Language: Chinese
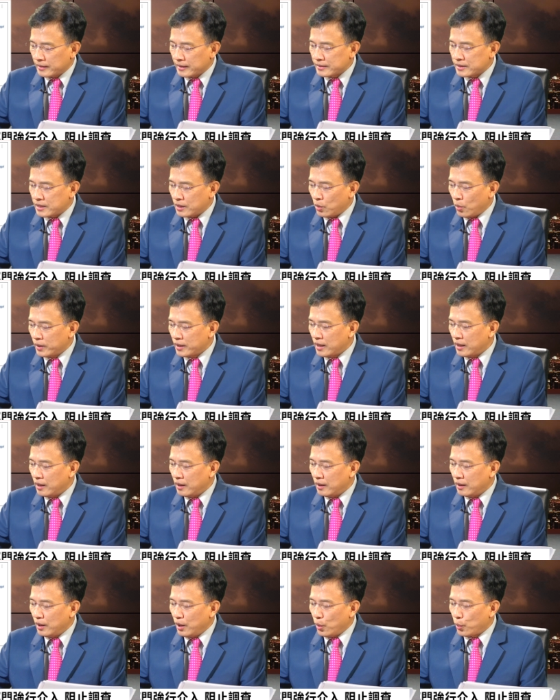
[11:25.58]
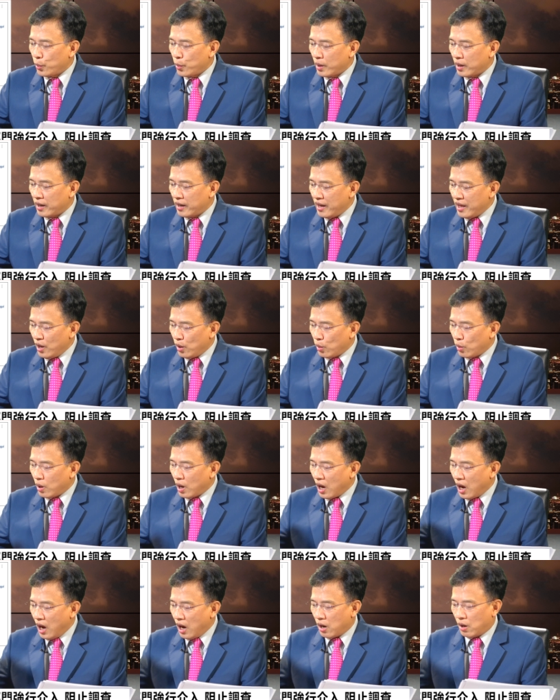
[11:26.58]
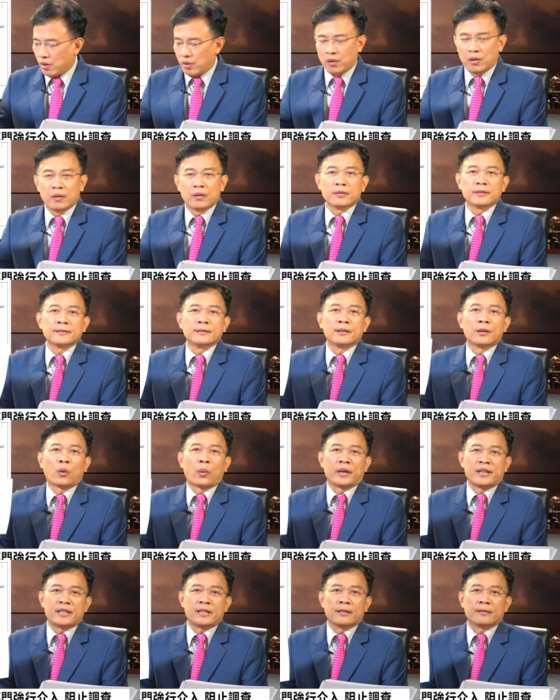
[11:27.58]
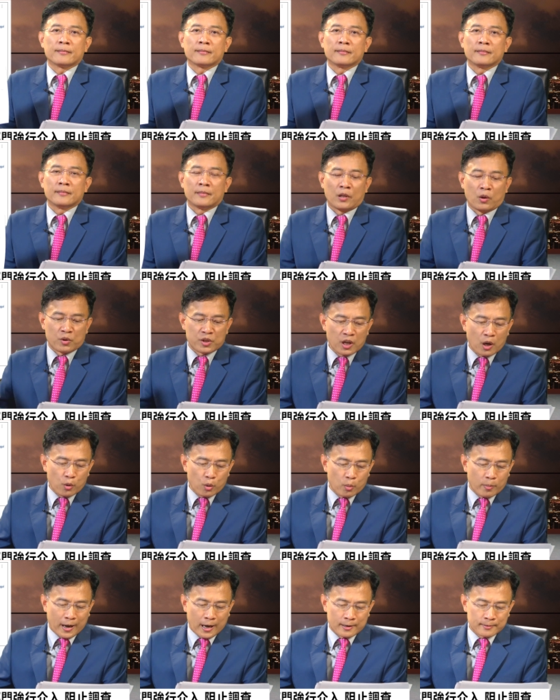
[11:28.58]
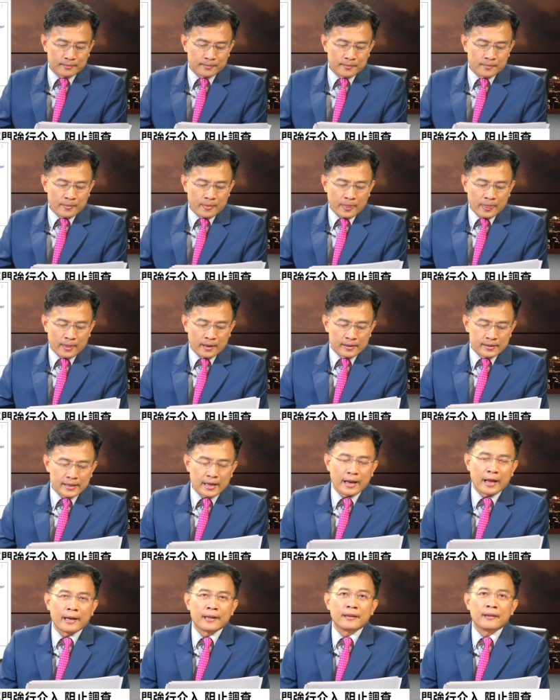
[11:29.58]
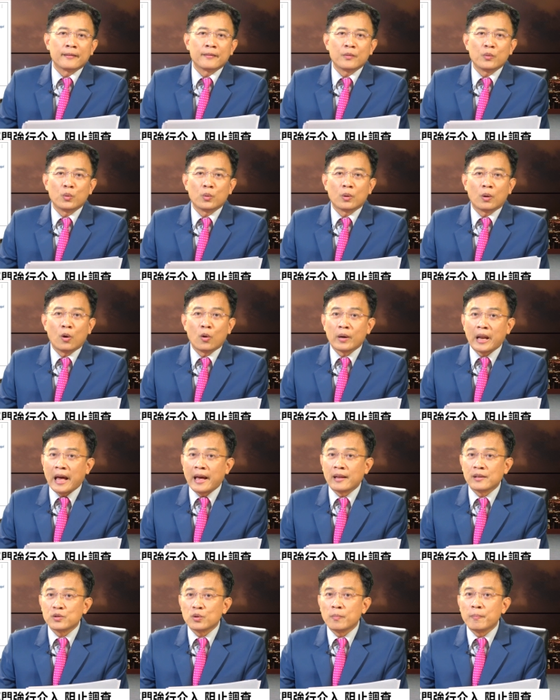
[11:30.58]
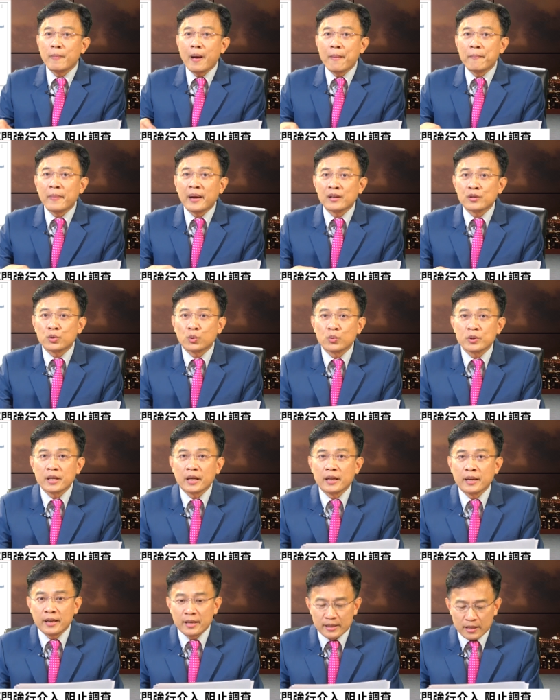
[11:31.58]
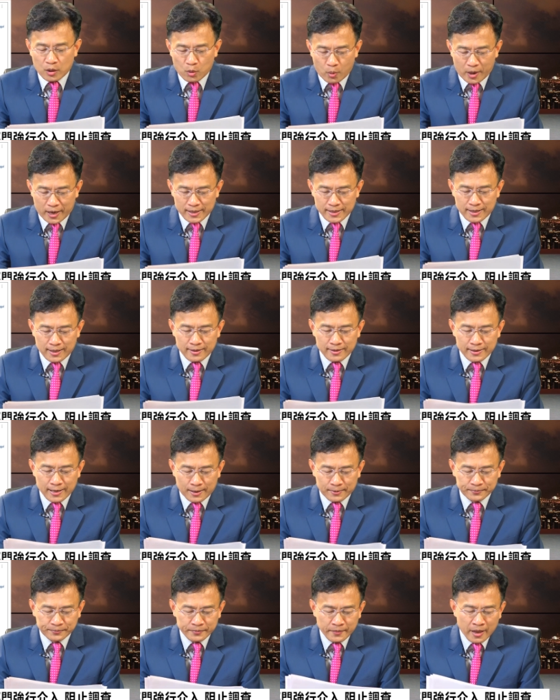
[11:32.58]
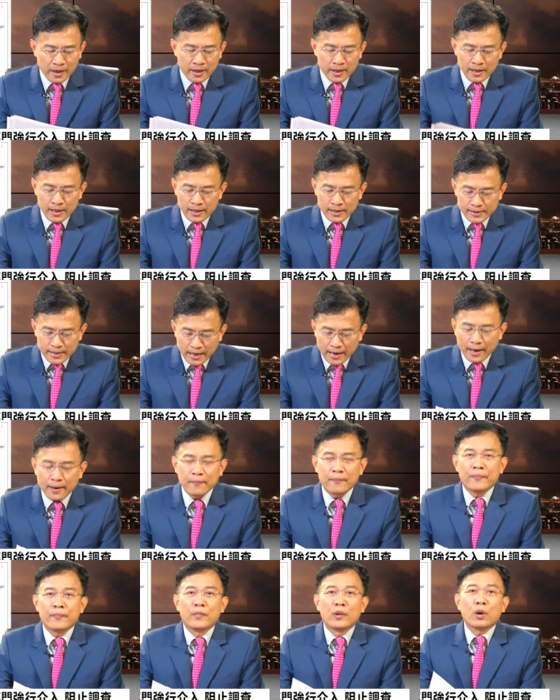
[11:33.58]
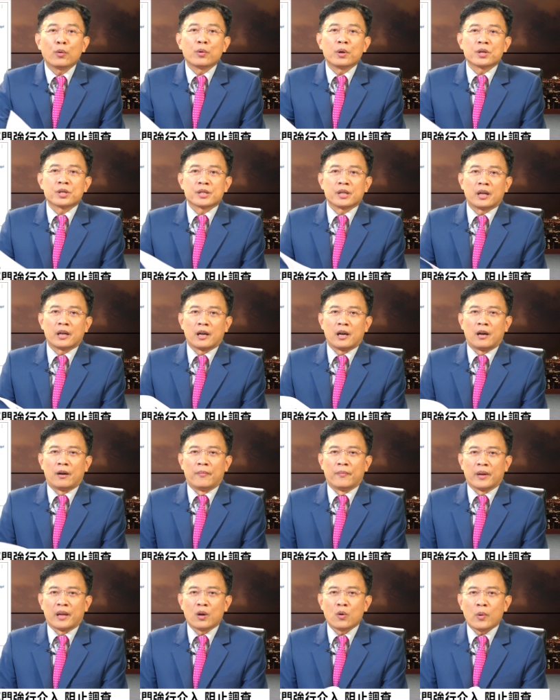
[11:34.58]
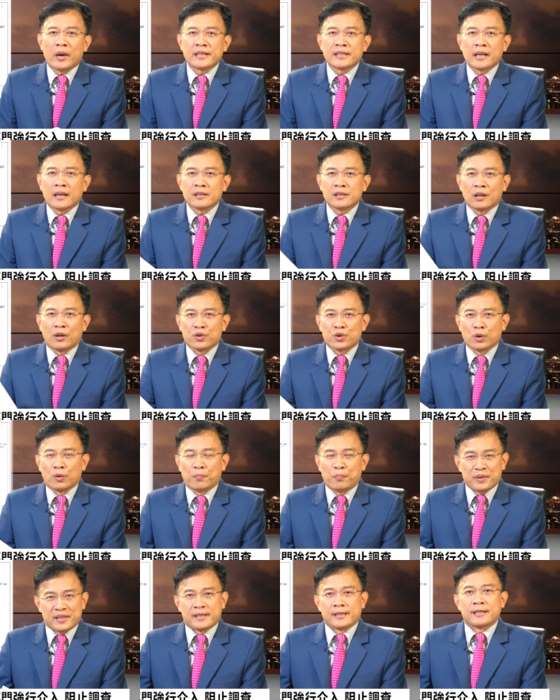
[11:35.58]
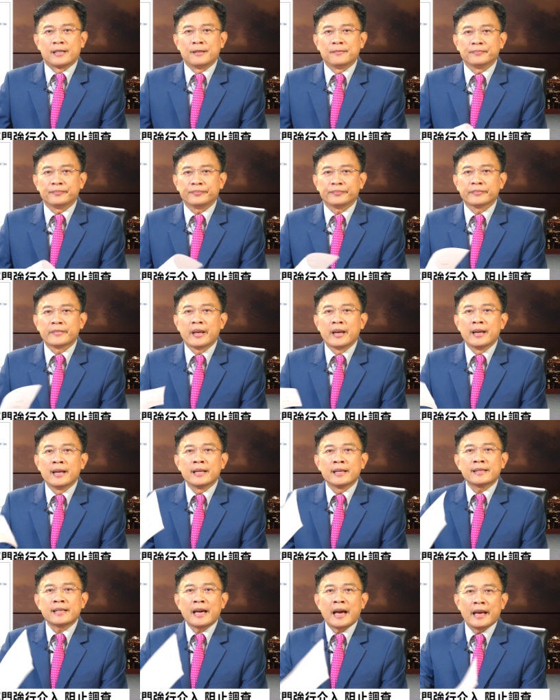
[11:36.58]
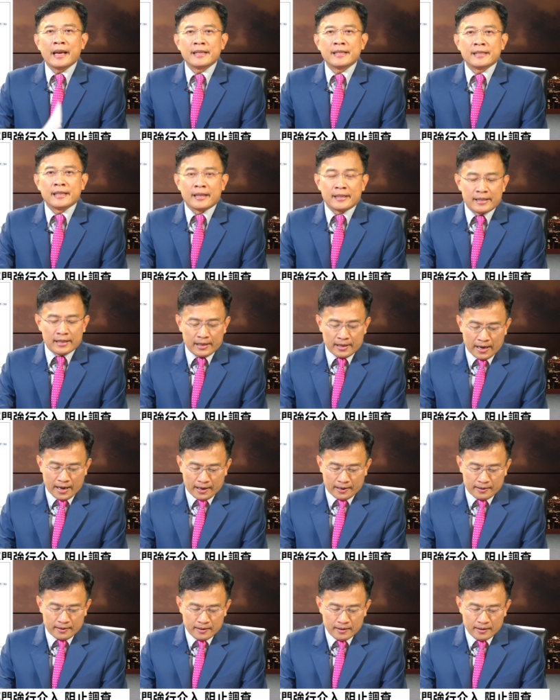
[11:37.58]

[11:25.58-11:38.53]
结果呢，六月六号回信有效率吧？再来呢，后来就慢慢出现了一些怪现象。再来，六月十二号，林环强教授不死心，再写信给